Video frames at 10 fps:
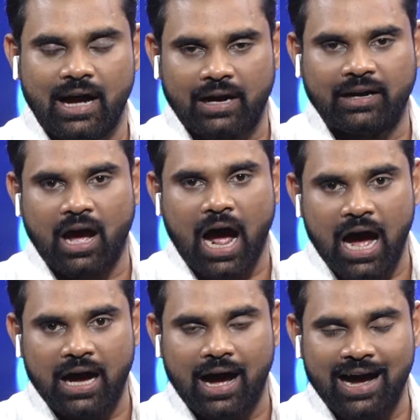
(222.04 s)
అక్కడ
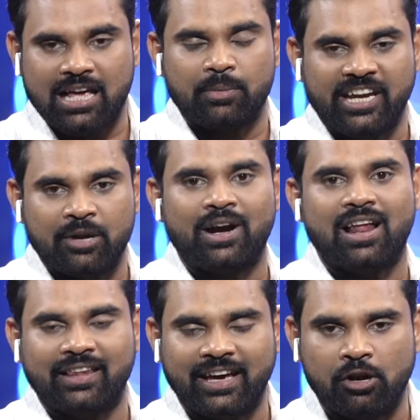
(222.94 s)
ఆ అక్రమ
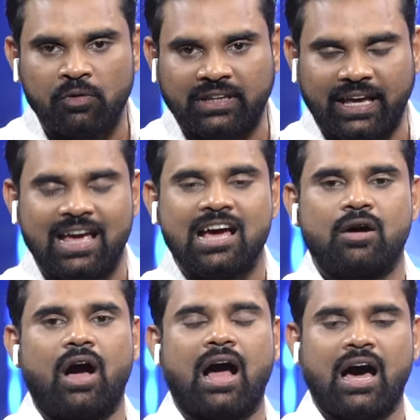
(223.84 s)
నిర్మాణాల దగ్గరికి వెళ్తే
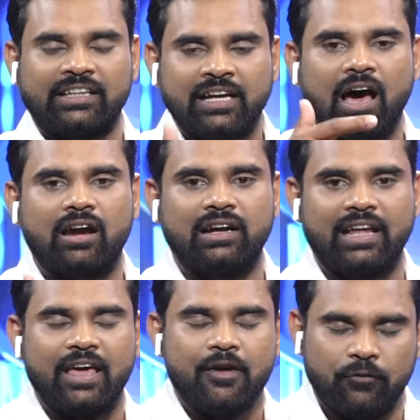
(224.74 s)
ఆ
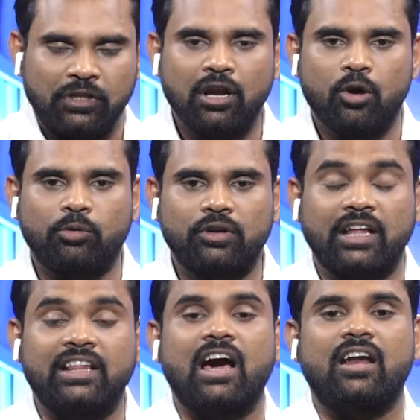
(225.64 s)
అధికారుల్ని విధుల్లో
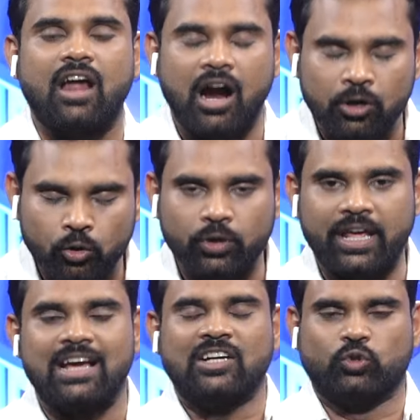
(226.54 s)
ఉన్నటువంటి అధికారులు
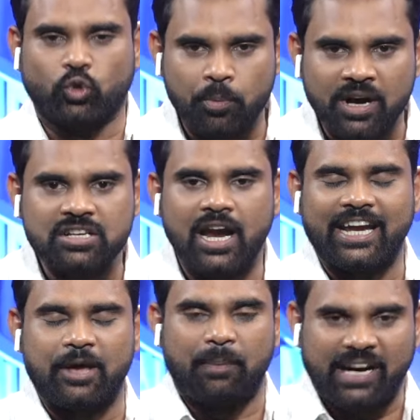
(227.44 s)
అడ్డుకుని
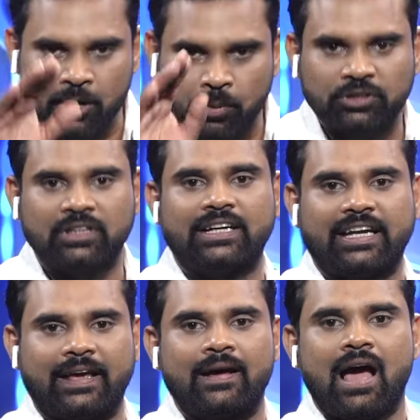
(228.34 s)
దుర్భాషలాడి బండబూతులు
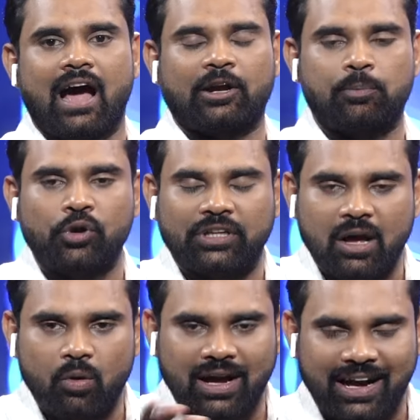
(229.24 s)
తిట్టి అక్కడ
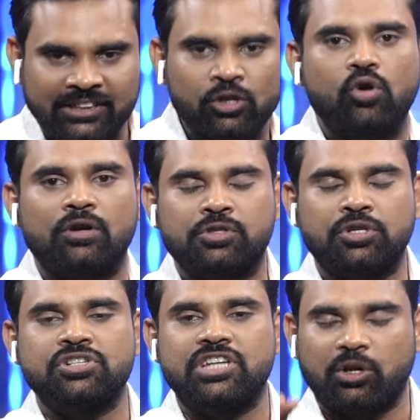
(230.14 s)
పూర్తిగా ఒక గందరగోళం
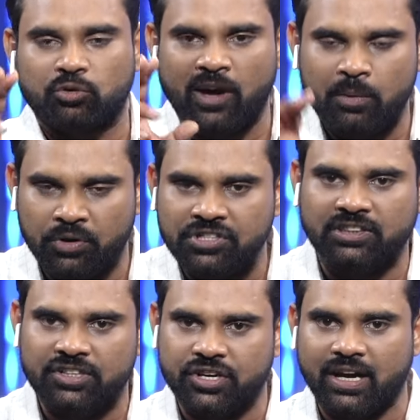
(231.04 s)
సృష్టించారు ద్వారంపూడి
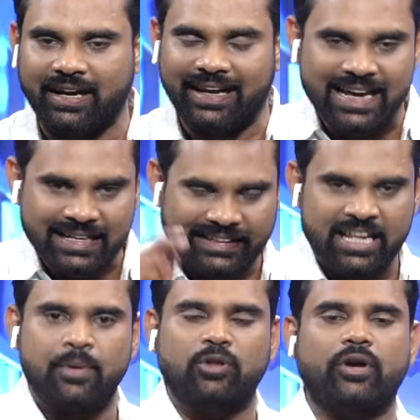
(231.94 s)
చంద్రశేఖర్ రెడ్డి
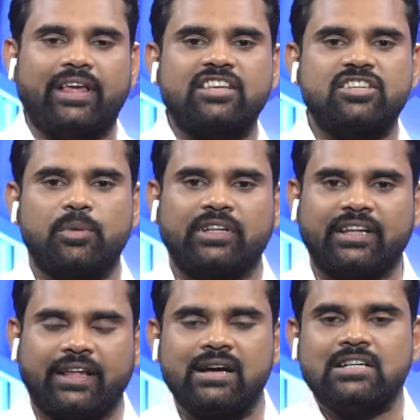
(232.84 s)
దీని మీద కూడా కేసు
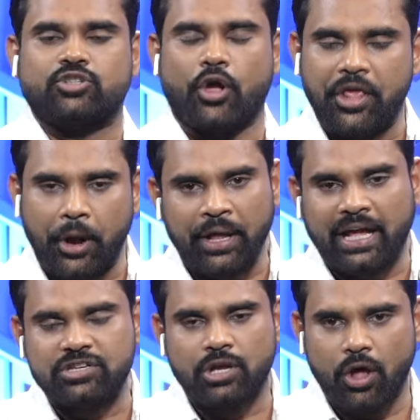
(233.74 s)
నమోదైంది సో ఈ రెండు
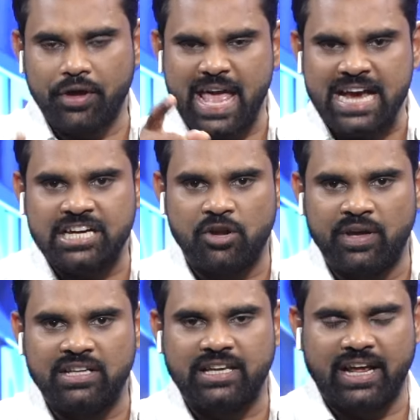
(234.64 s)
కేసుల్లో ఏ
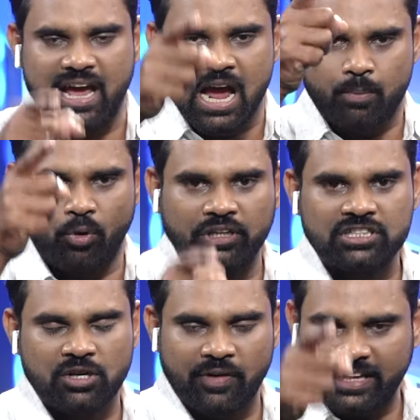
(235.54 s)
క్షణమైనా సరే
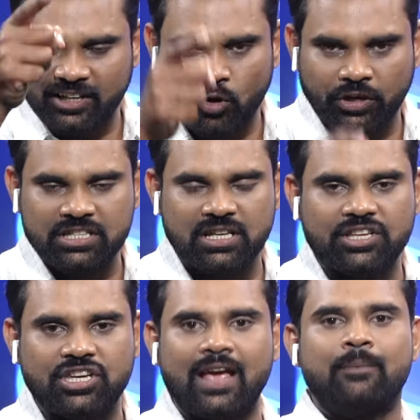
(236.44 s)
పోలీసులు వారికి నోటీసులు
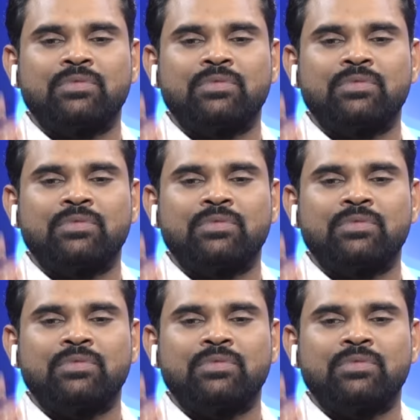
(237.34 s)
ఇచ్చి